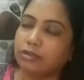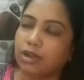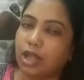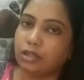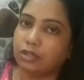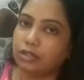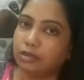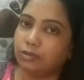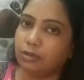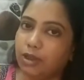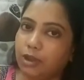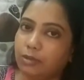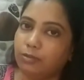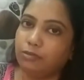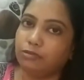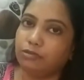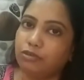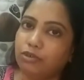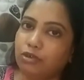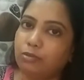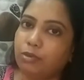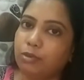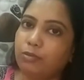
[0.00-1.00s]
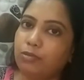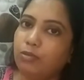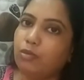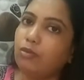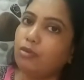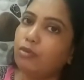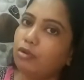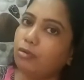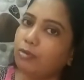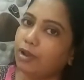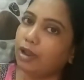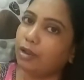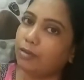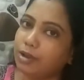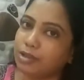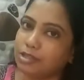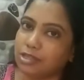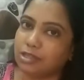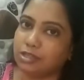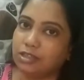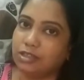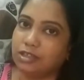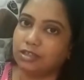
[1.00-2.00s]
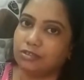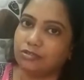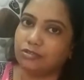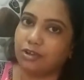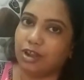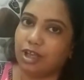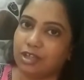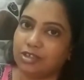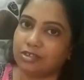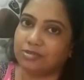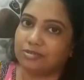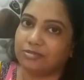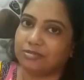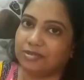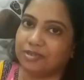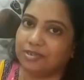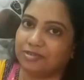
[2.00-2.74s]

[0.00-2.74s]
রাত্রেবেলায় পুজো হবে ভোরবেলা ভাসান দিয়ে চলে আসবে